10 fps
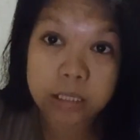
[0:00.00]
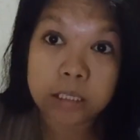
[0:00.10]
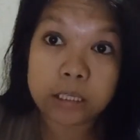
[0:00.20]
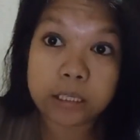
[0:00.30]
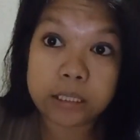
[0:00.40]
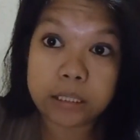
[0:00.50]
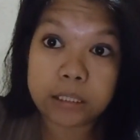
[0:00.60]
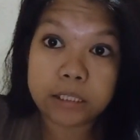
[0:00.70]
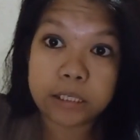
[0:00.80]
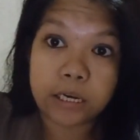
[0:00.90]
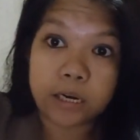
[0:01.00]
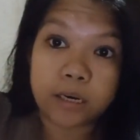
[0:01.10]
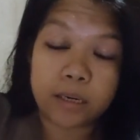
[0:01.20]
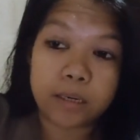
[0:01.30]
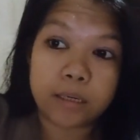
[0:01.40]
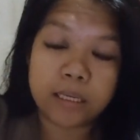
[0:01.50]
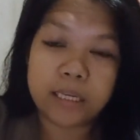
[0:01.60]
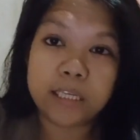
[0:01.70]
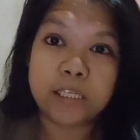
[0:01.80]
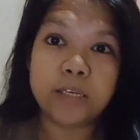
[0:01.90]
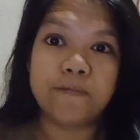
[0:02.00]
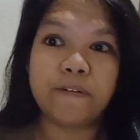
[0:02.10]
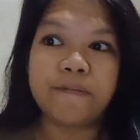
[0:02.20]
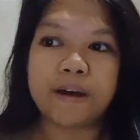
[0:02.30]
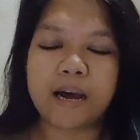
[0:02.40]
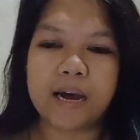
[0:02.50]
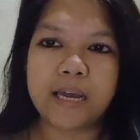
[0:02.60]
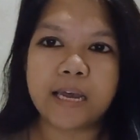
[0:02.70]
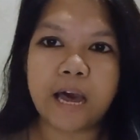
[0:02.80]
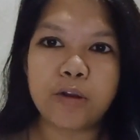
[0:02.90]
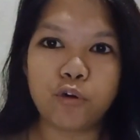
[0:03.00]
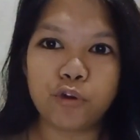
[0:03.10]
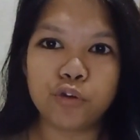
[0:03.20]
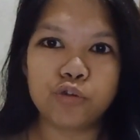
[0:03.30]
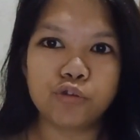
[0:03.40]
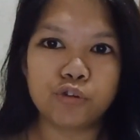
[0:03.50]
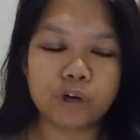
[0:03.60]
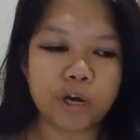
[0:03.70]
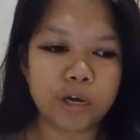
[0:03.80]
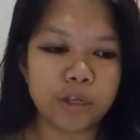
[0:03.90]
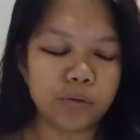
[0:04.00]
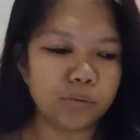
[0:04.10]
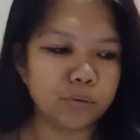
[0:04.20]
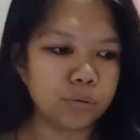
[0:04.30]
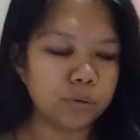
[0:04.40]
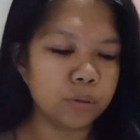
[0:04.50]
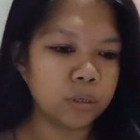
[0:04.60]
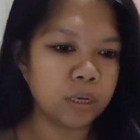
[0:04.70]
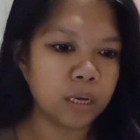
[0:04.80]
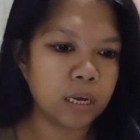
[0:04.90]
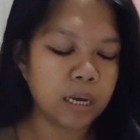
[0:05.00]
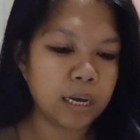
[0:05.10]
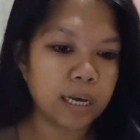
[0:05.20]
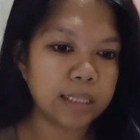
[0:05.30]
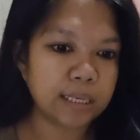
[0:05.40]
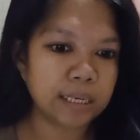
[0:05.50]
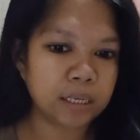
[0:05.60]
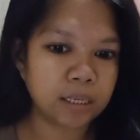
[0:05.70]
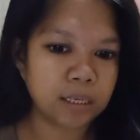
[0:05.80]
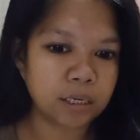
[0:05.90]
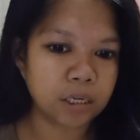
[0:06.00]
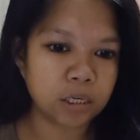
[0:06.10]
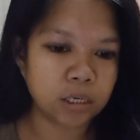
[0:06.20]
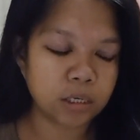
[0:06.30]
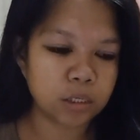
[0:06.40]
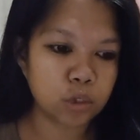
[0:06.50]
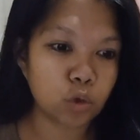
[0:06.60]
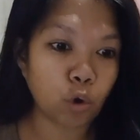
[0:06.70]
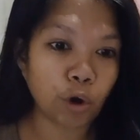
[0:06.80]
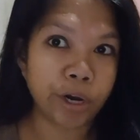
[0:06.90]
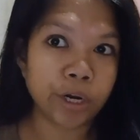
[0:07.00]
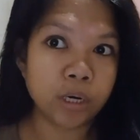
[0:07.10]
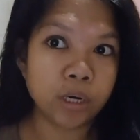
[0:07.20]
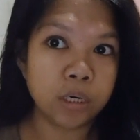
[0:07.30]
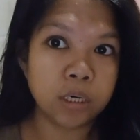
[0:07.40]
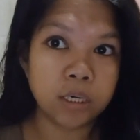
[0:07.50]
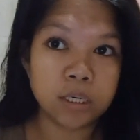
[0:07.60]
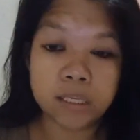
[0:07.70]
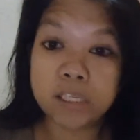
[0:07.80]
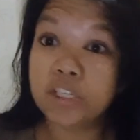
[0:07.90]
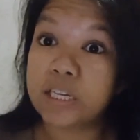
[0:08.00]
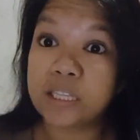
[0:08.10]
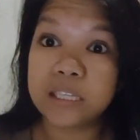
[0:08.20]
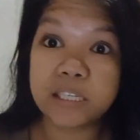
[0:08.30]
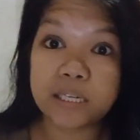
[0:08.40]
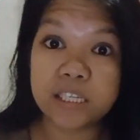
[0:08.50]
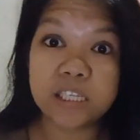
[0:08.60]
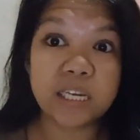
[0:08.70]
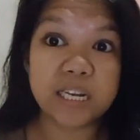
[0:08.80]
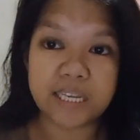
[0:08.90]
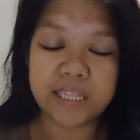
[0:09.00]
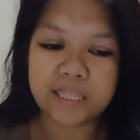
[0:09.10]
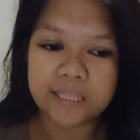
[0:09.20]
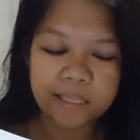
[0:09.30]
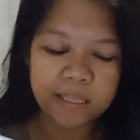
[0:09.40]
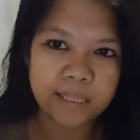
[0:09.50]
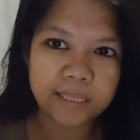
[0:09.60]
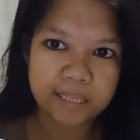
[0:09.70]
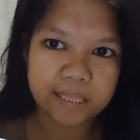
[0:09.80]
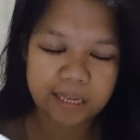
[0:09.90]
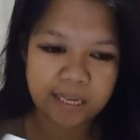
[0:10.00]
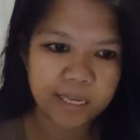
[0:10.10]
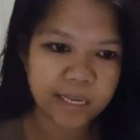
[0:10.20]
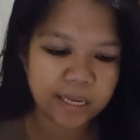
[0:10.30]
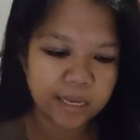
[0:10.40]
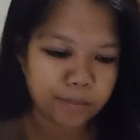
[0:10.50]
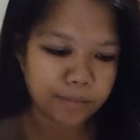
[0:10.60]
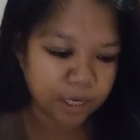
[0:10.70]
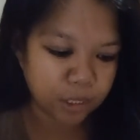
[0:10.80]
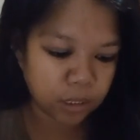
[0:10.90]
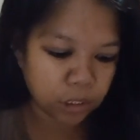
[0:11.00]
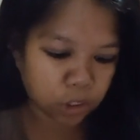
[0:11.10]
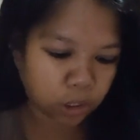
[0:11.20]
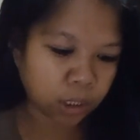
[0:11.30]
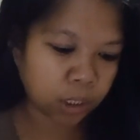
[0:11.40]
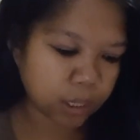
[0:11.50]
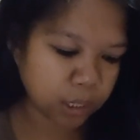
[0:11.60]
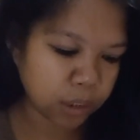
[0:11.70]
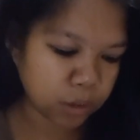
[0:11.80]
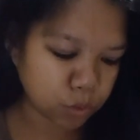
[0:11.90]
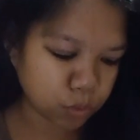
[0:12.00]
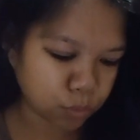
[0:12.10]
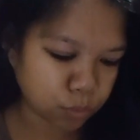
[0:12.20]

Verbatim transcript: is, uh, ah, is, if, ano ko yung, uh, yung, kanilang um, store dyan sa screen. Maganda siya, ha? kaso